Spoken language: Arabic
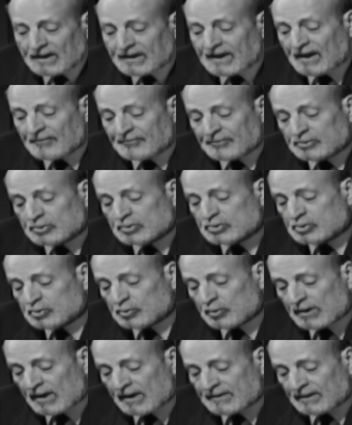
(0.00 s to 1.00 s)
جه في
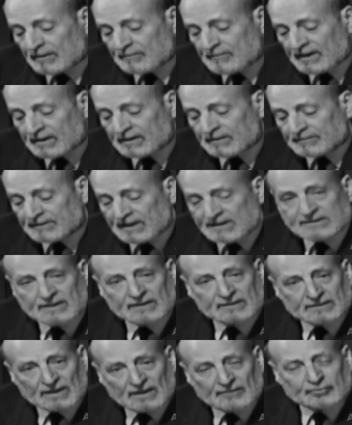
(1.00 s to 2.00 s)
دستور هذا البنك بتاع
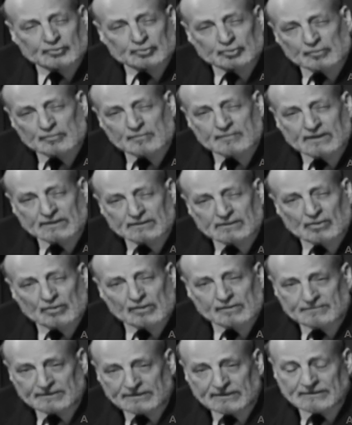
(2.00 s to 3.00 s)
سنة
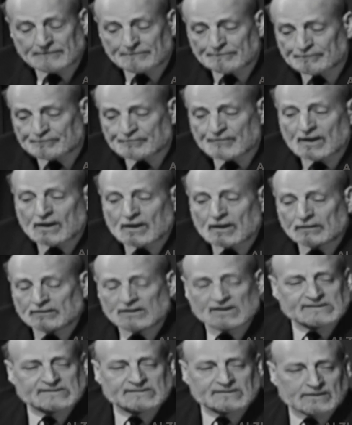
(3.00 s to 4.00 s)
1842
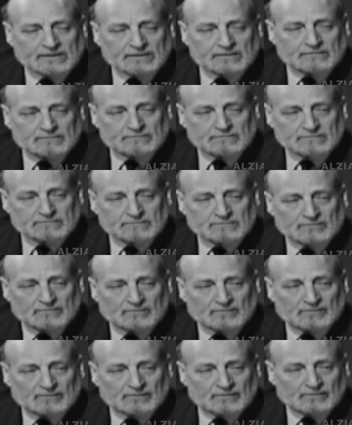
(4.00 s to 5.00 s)
نصين
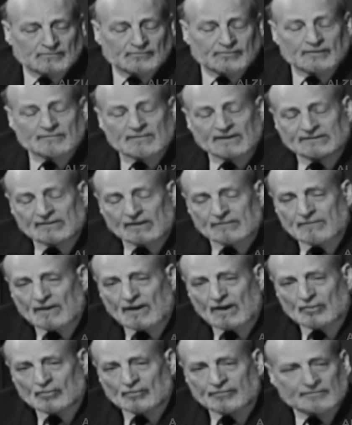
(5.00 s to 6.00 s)
في المادة
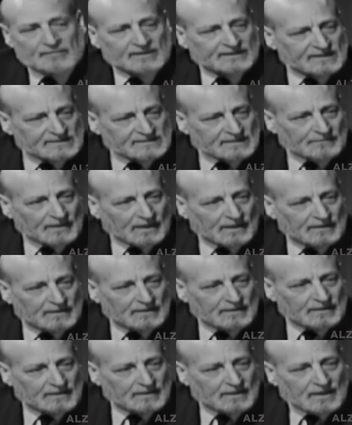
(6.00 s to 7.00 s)
أربعة وفي المادة سبعة
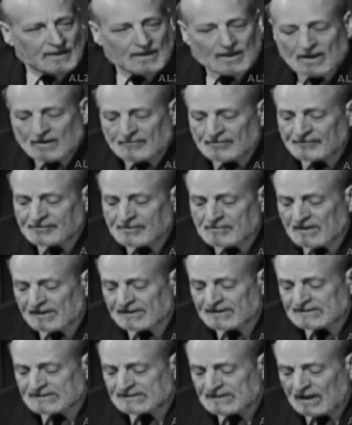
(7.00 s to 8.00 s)
نعم. ففي
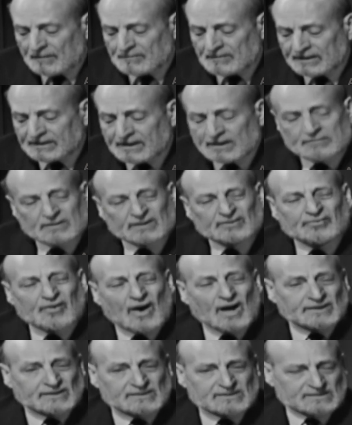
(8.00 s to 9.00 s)
مرة استعمل كلمة
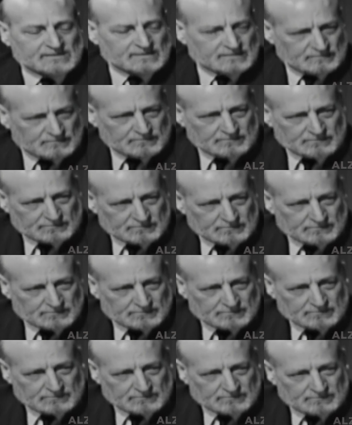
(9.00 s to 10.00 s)
فايز
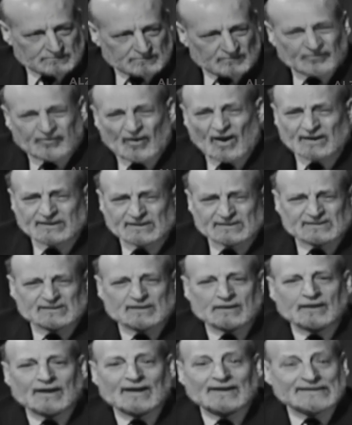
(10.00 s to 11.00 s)
فايز
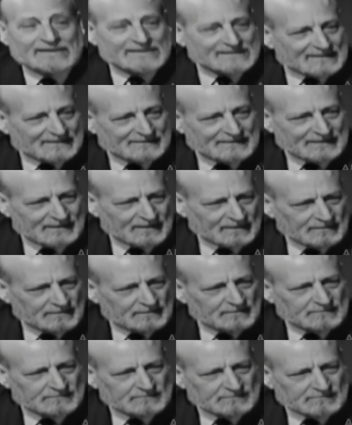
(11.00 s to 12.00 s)
الغليظة دي هي
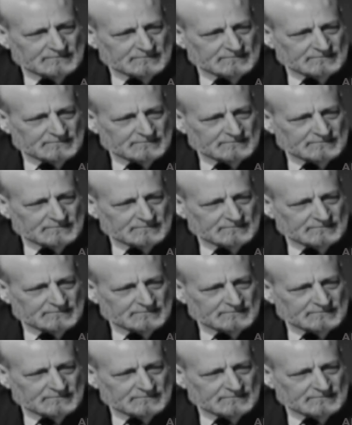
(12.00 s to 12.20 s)
أيوة.